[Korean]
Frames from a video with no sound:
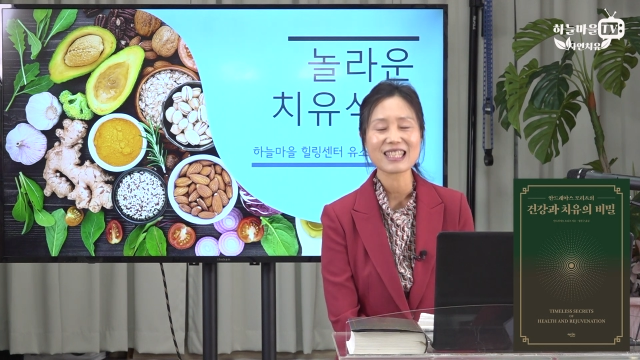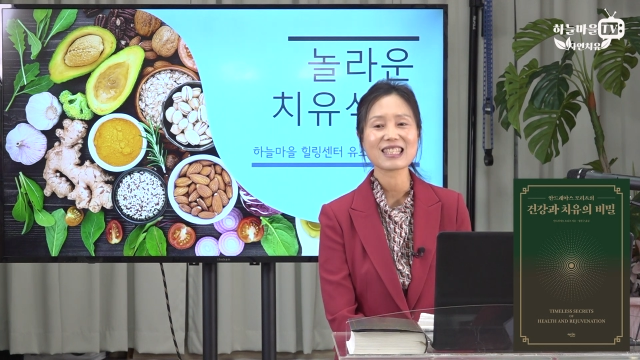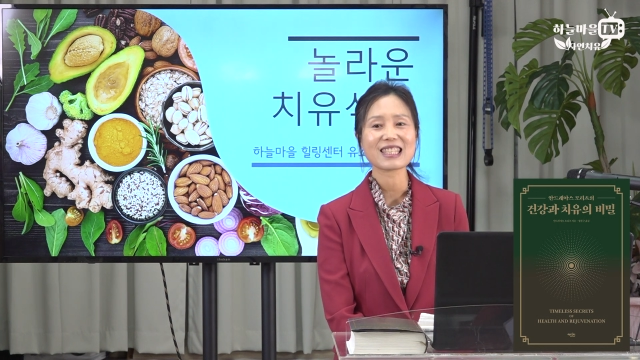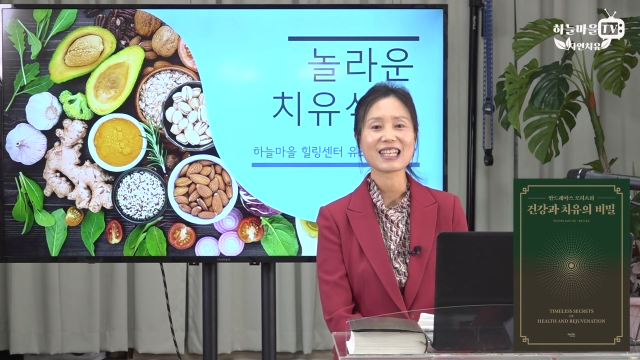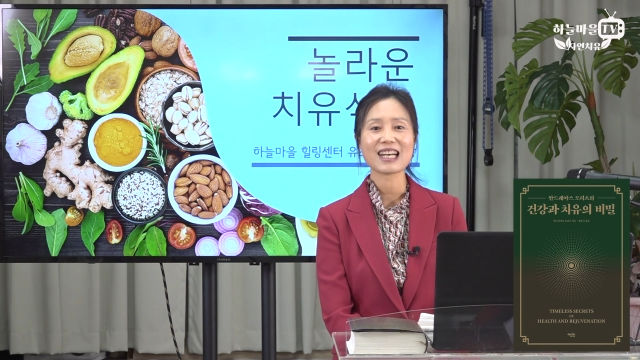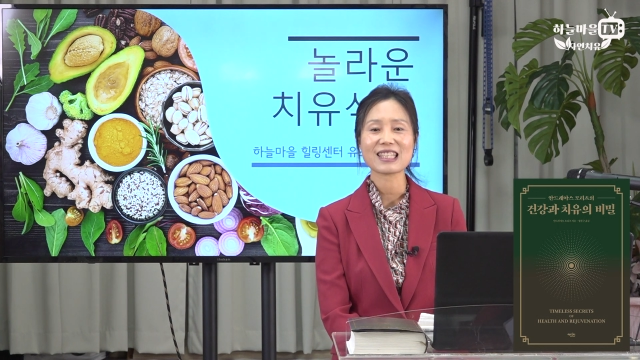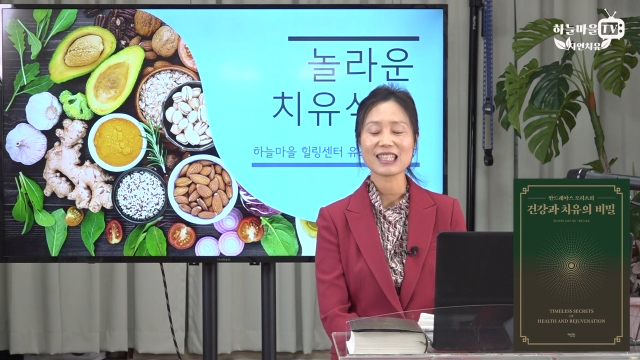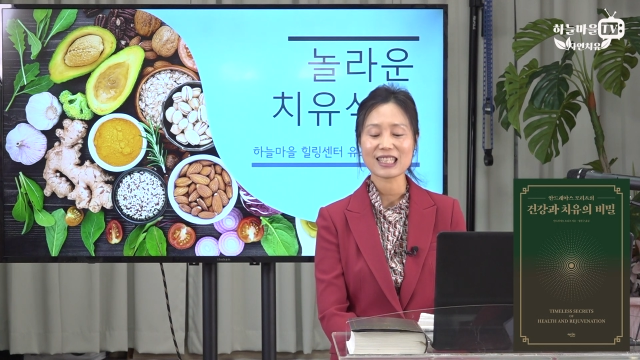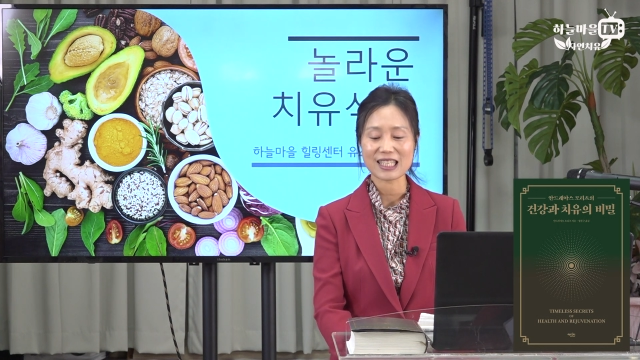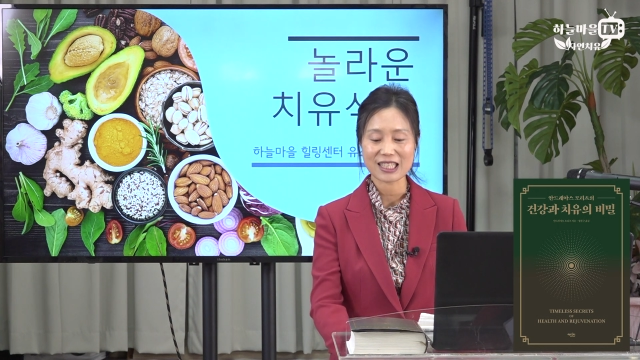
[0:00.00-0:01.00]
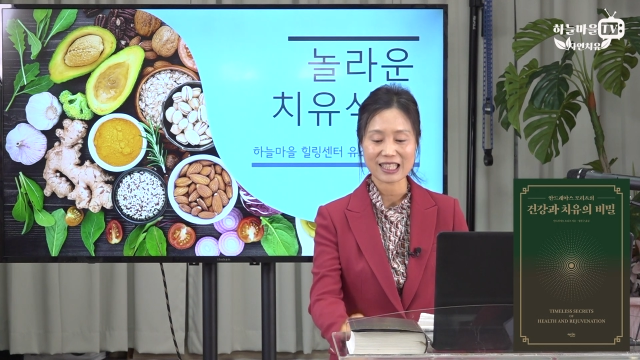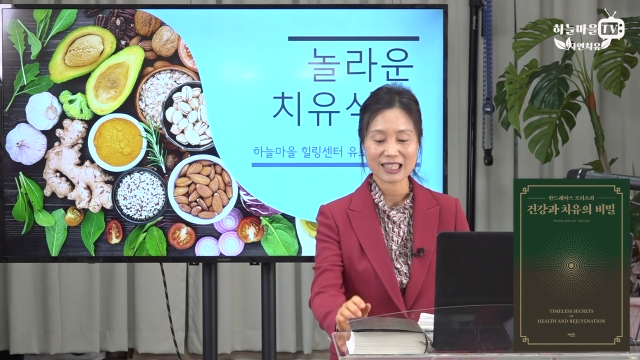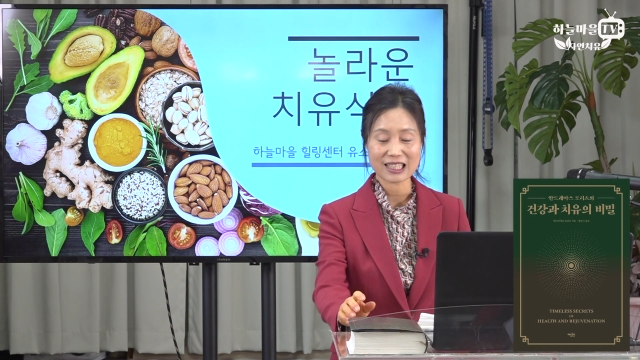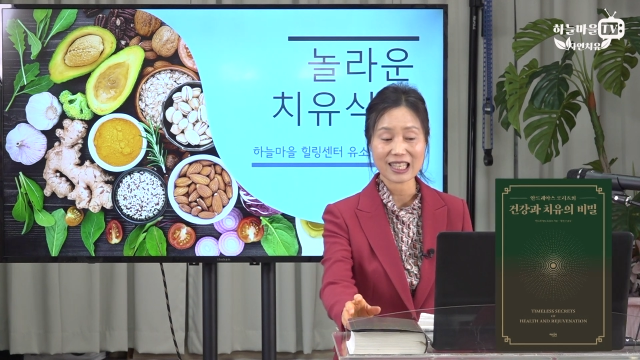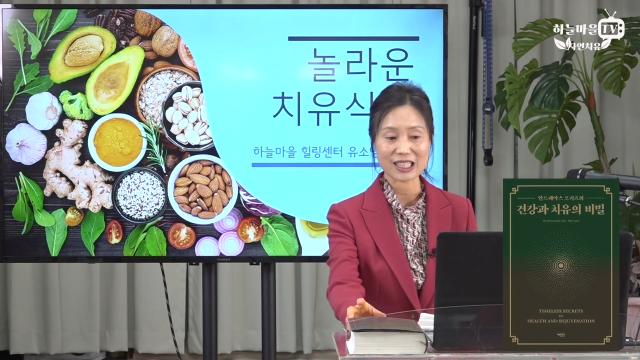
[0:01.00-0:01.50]
시간이
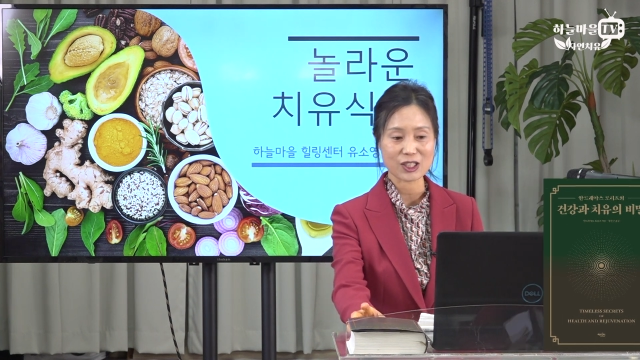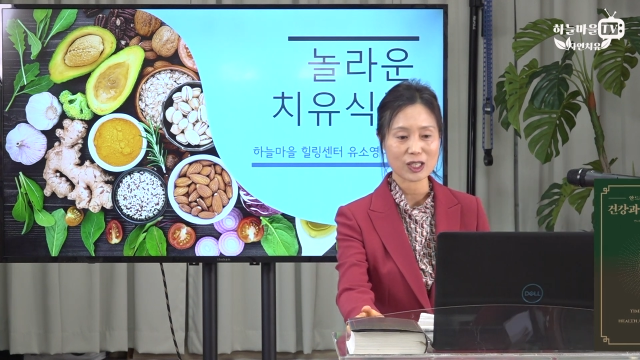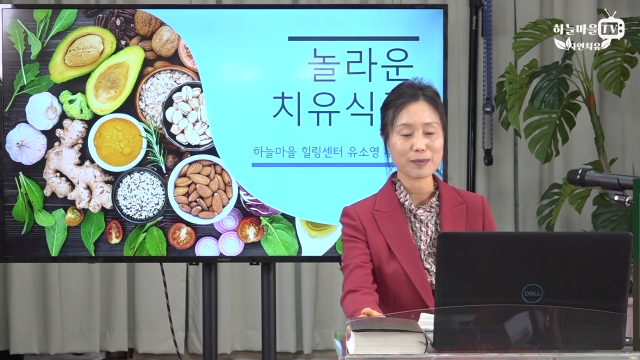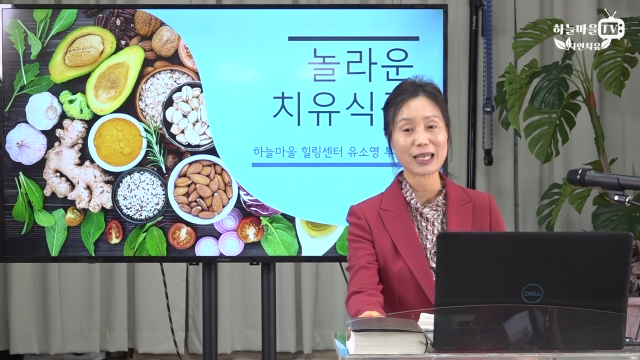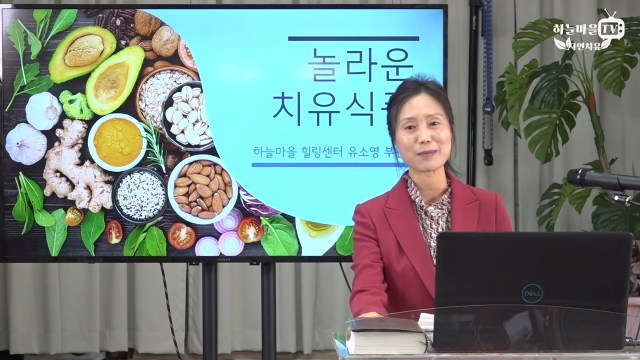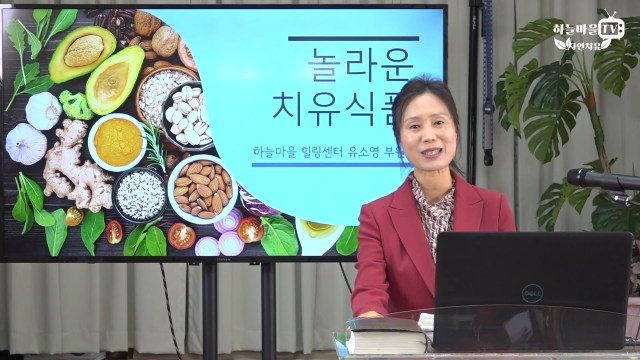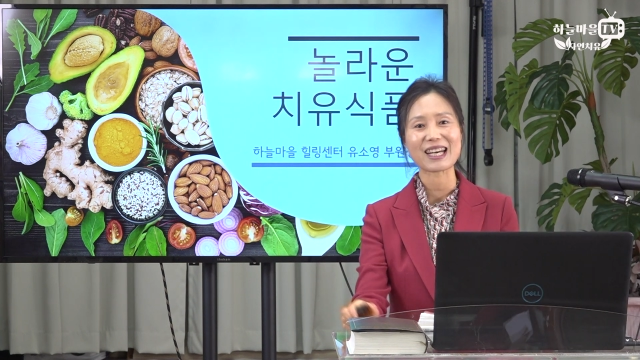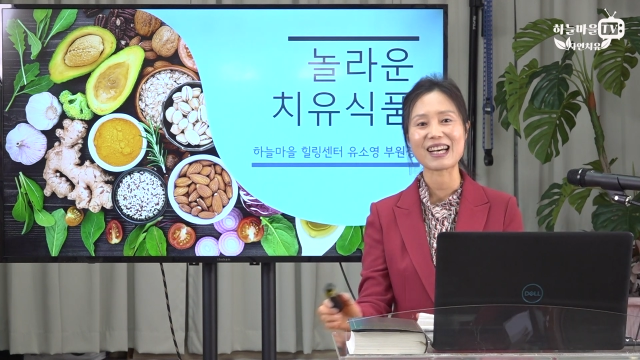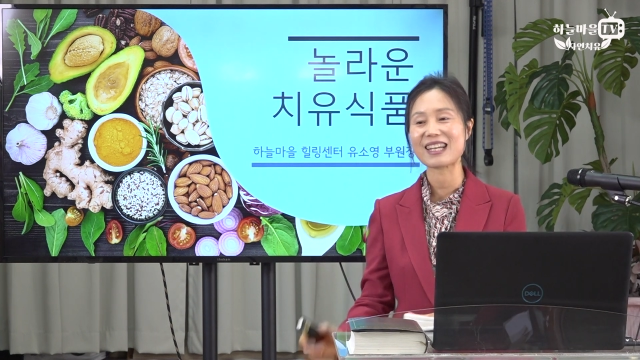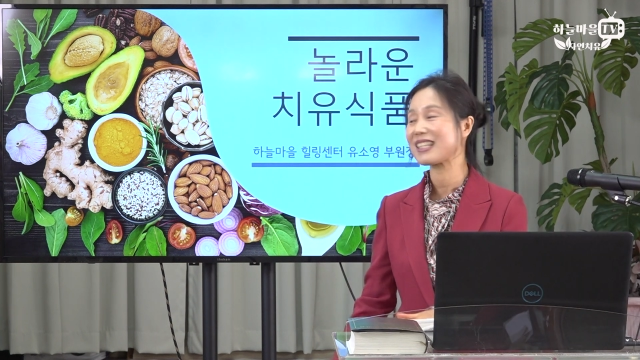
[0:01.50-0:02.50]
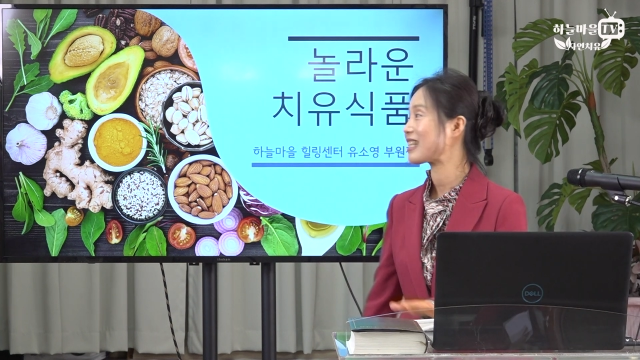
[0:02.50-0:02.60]
되시기를 간절히 바랍니다.